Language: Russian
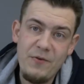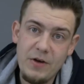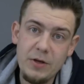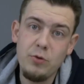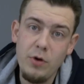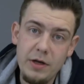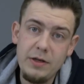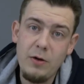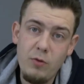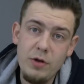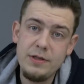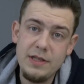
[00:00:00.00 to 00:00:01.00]
в которых
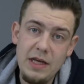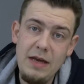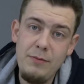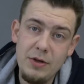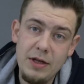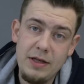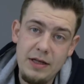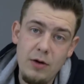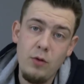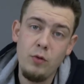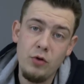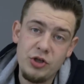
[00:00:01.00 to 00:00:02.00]
находятся именно те
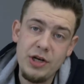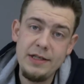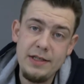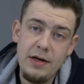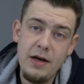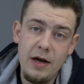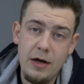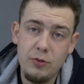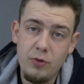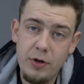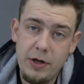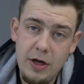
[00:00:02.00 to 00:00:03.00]
улучшайзеры, о
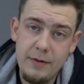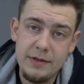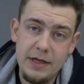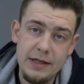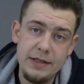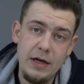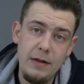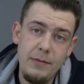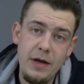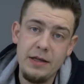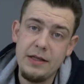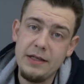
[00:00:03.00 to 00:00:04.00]
которых я вам сказал.
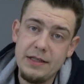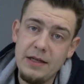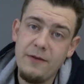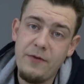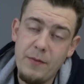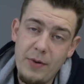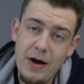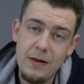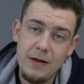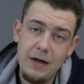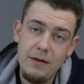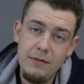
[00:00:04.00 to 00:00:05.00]
Это
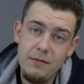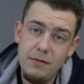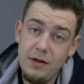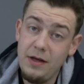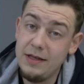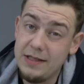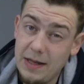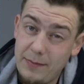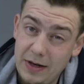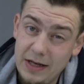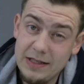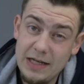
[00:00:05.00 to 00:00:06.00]
селфи-палка и
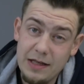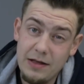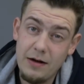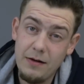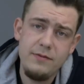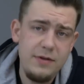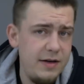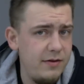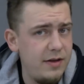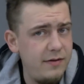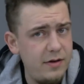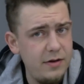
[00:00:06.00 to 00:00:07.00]
стабилизатор. Все
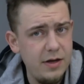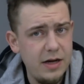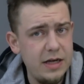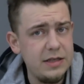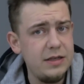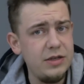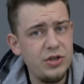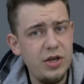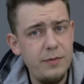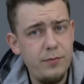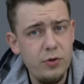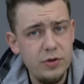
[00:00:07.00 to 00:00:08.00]
вы наверняка
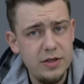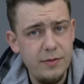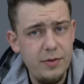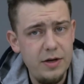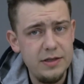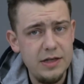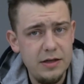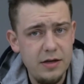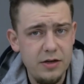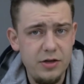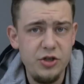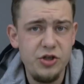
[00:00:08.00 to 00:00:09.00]
слышали про
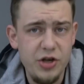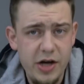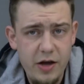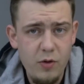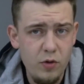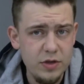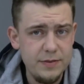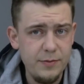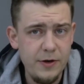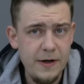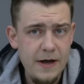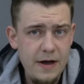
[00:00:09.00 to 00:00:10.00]
стабилизатор DJI
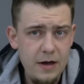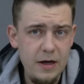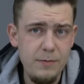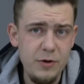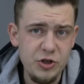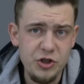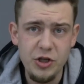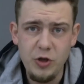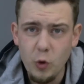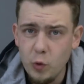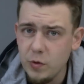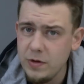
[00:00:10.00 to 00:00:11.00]
Osmo, либо
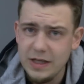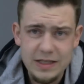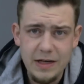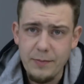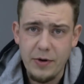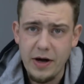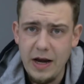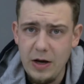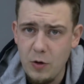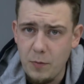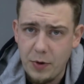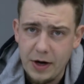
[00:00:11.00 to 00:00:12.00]
Jin Yun, если я
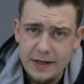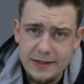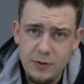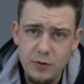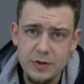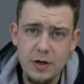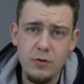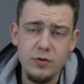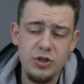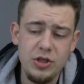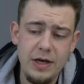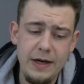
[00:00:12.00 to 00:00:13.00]
правильно произнес, как
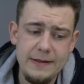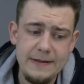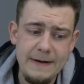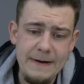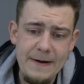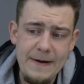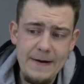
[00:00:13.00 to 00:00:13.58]
он читается.